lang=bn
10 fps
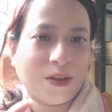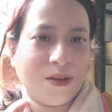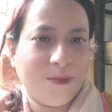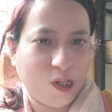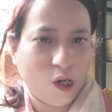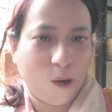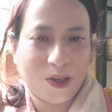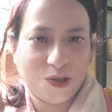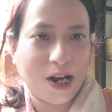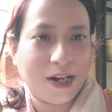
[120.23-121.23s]
মানে সব
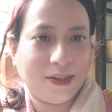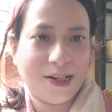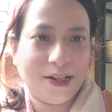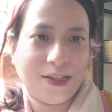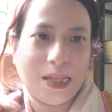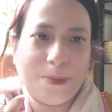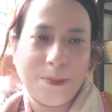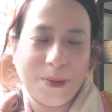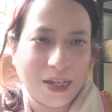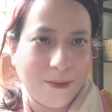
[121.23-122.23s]
কিছু সারতে সারতে তারপর
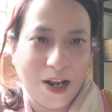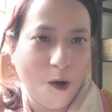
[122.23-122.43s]
বিকেলবেলাও